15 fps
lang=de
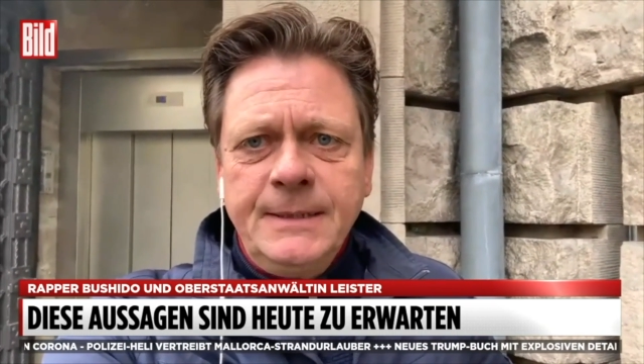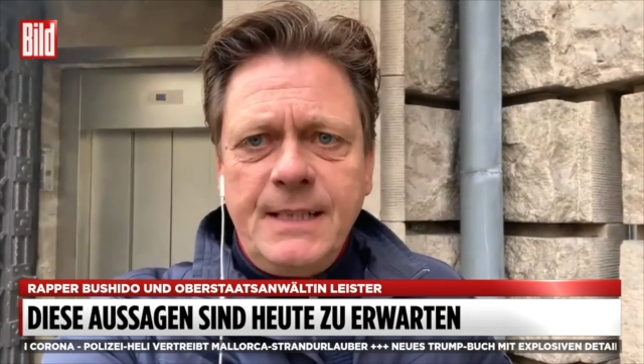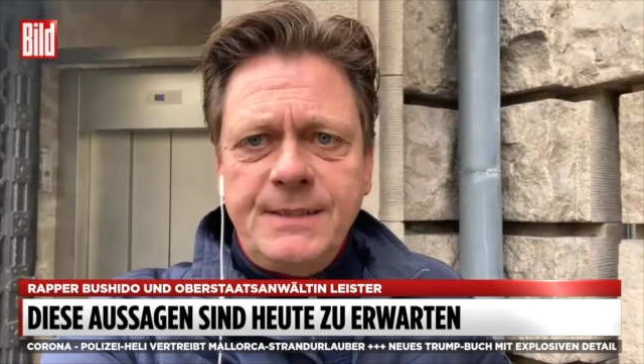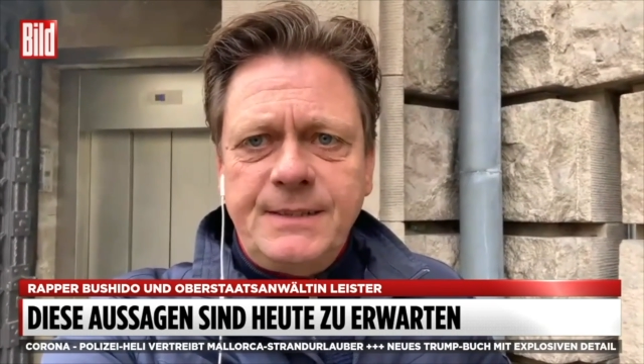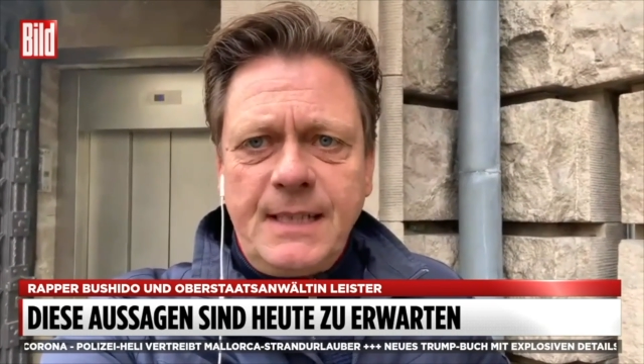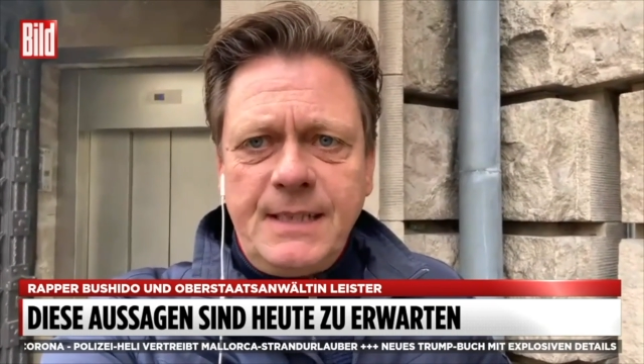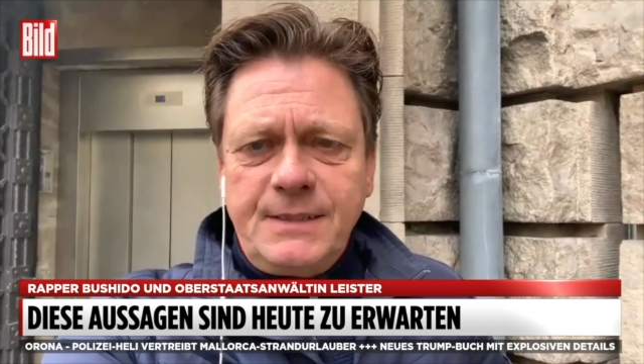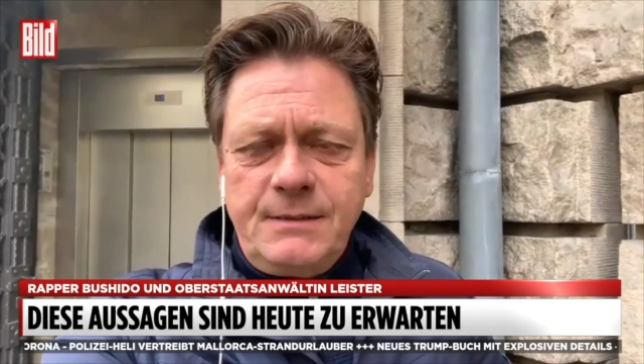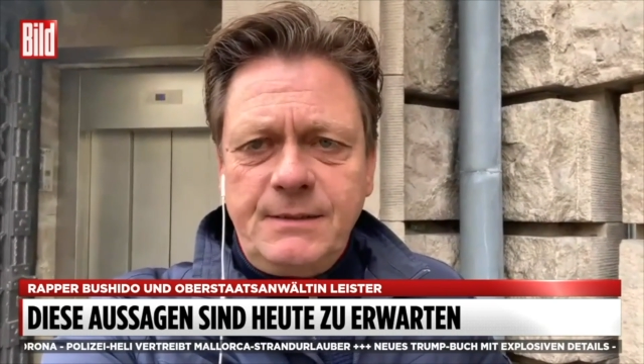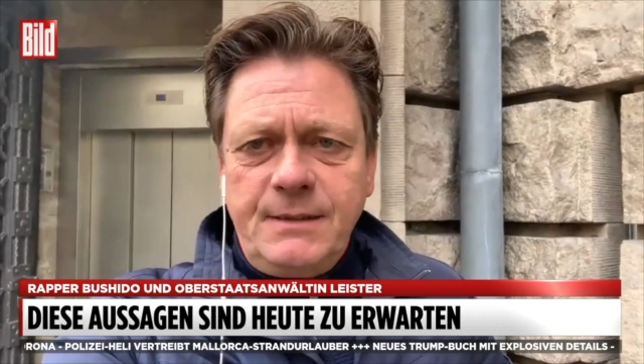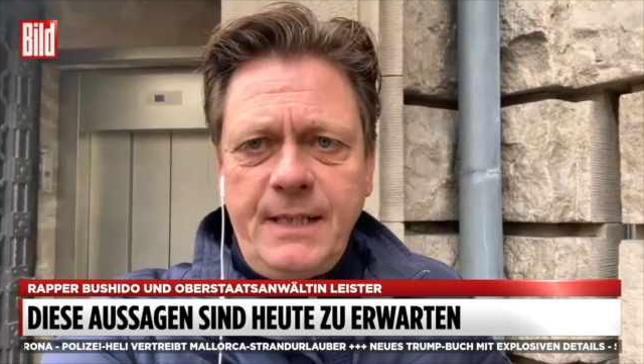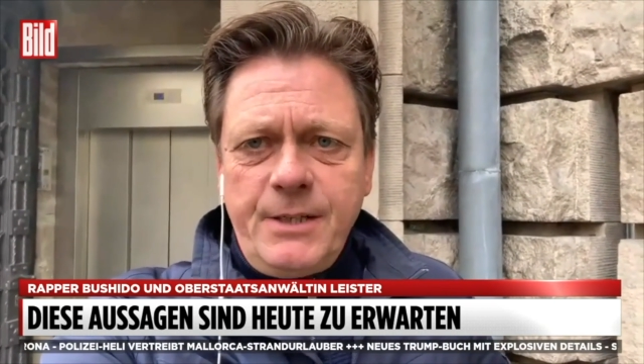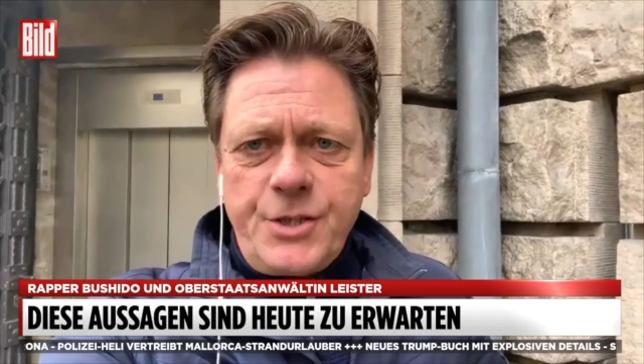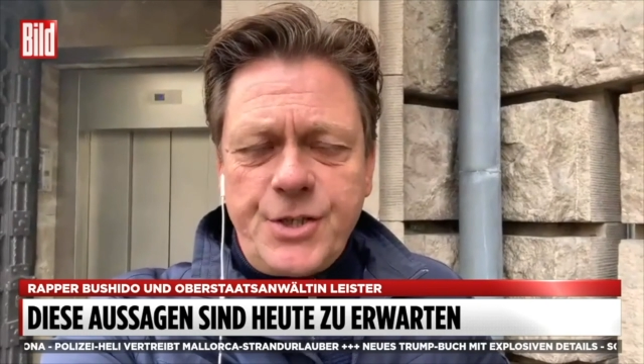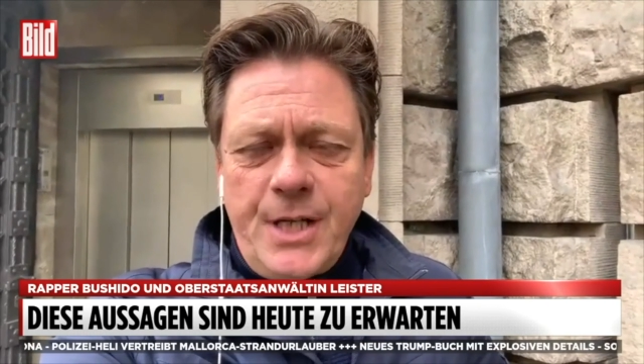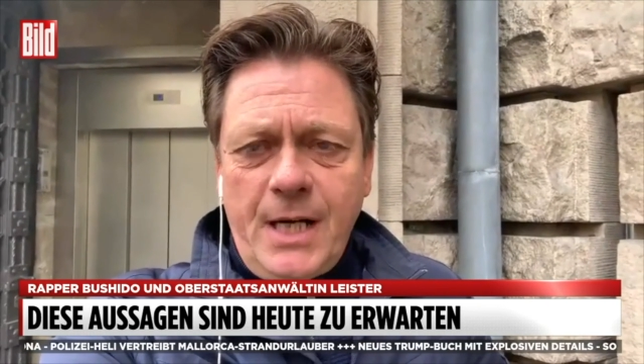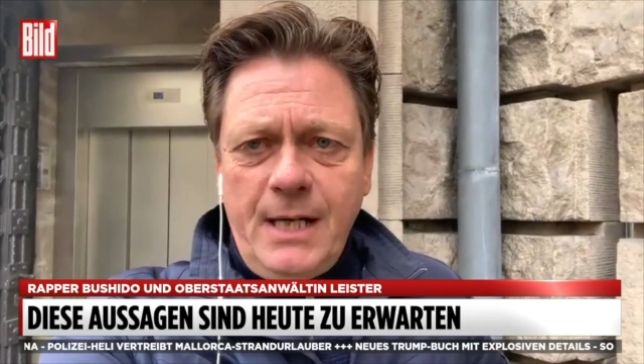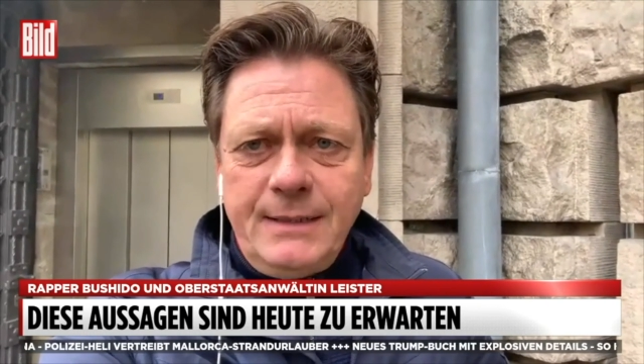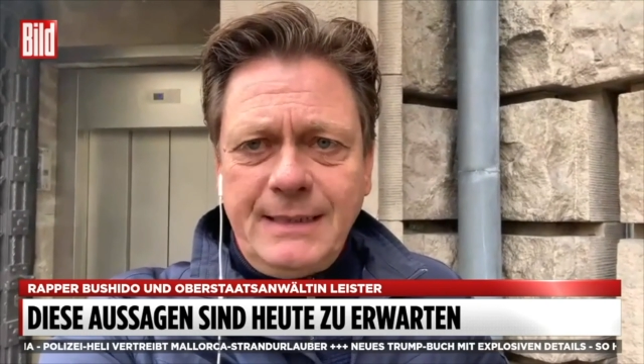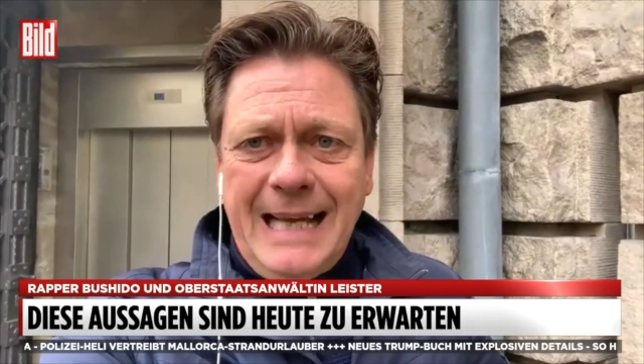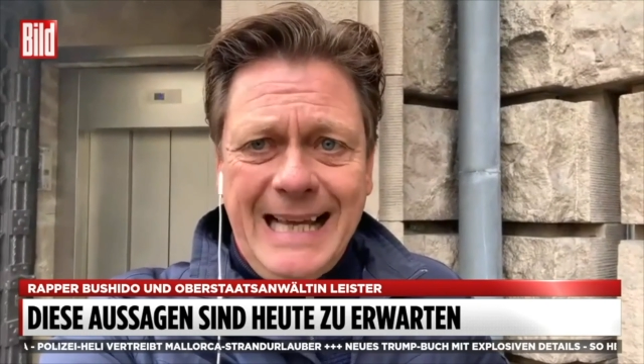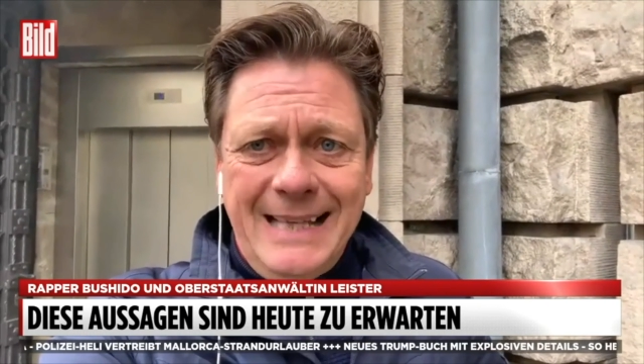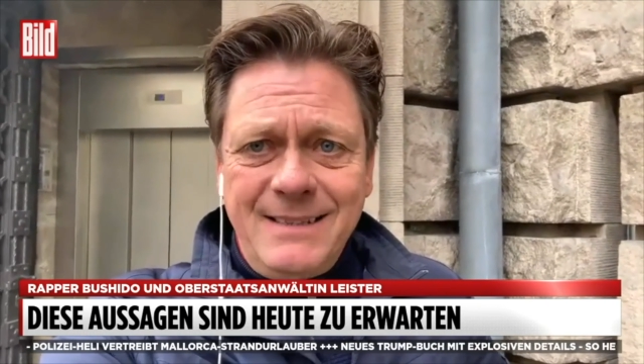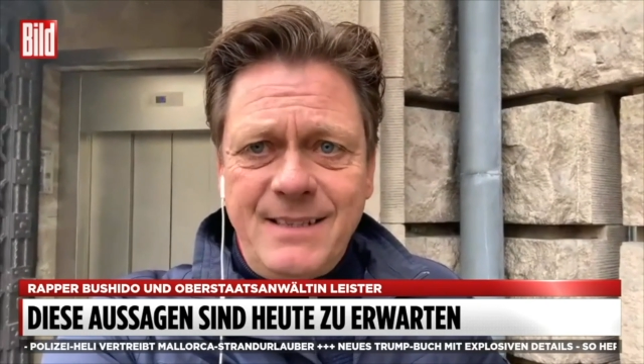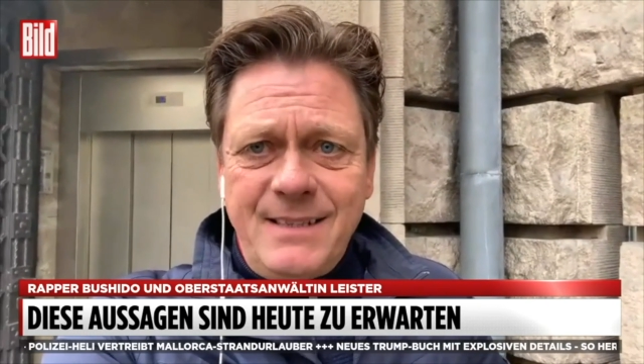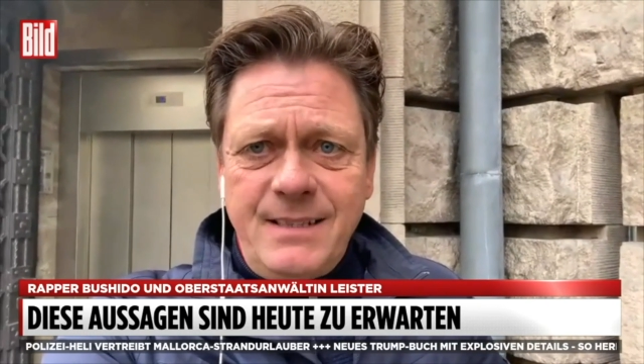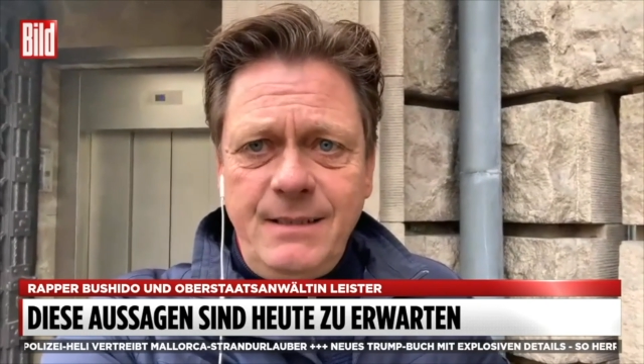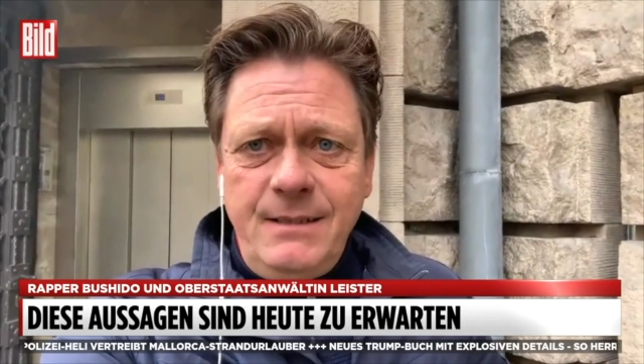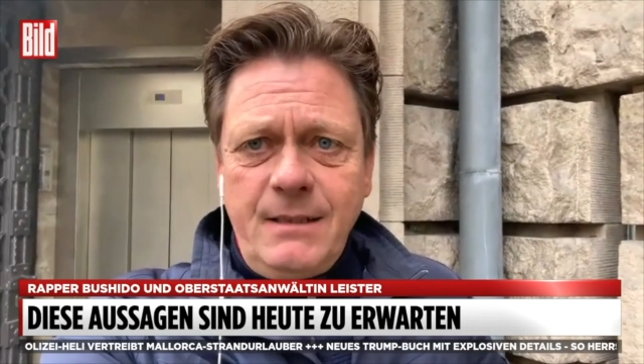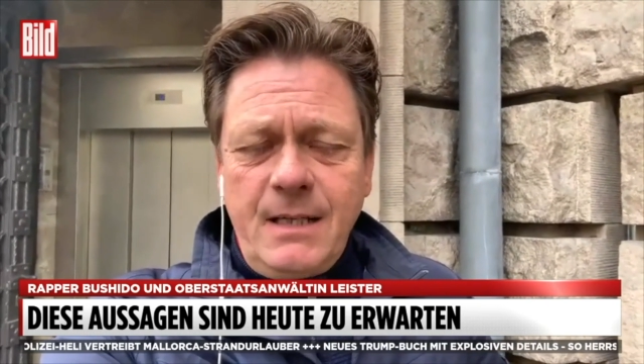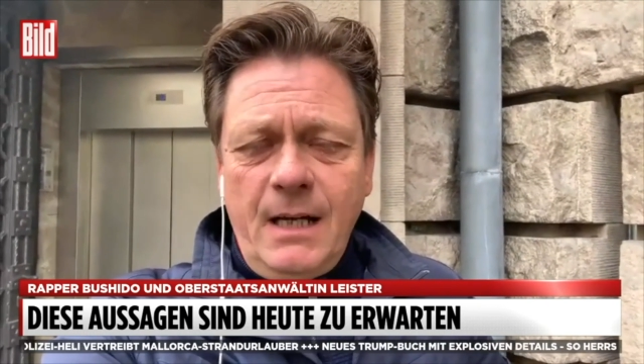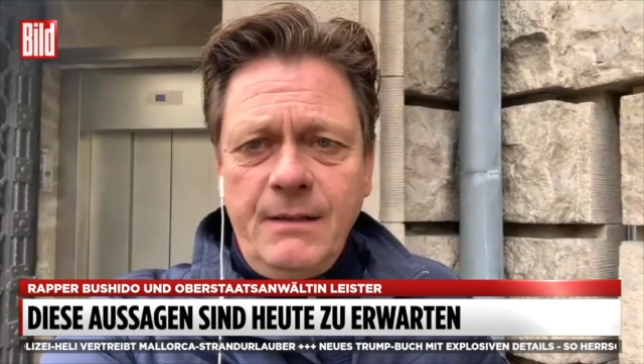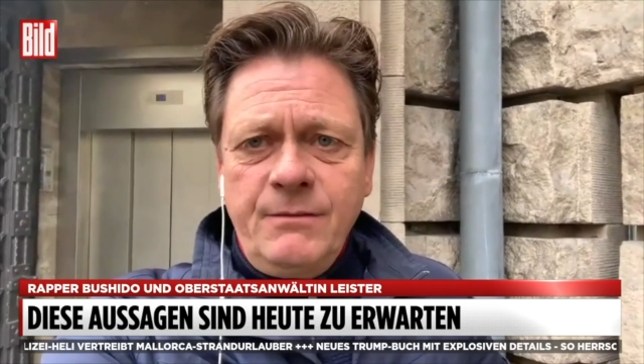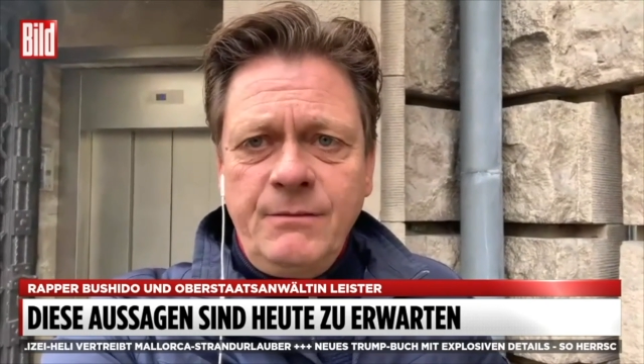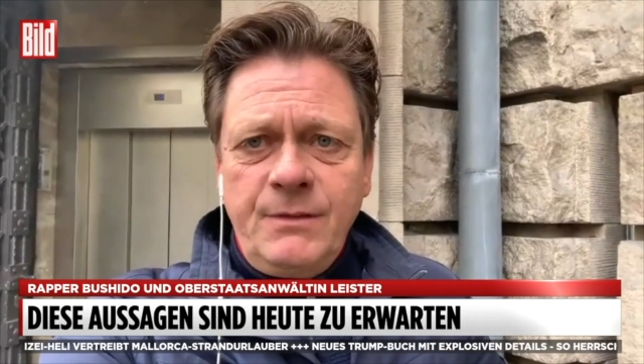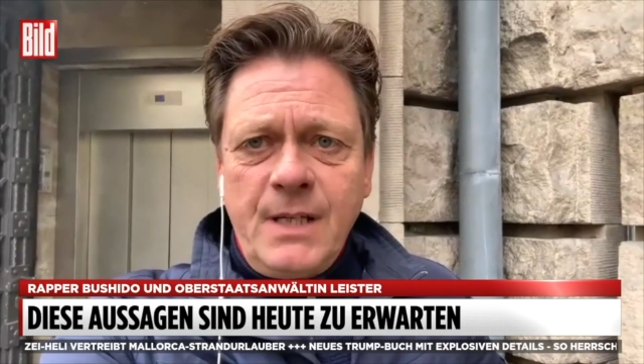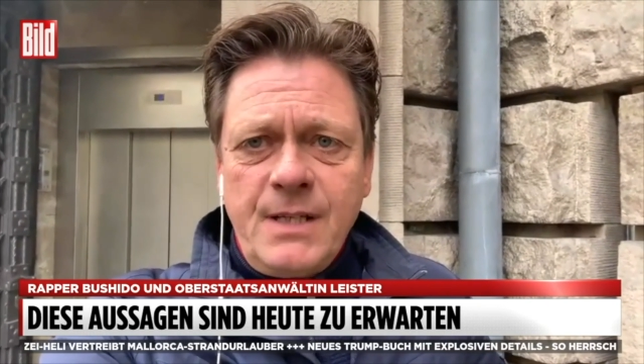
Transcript: dass das der Staat einziehen kann,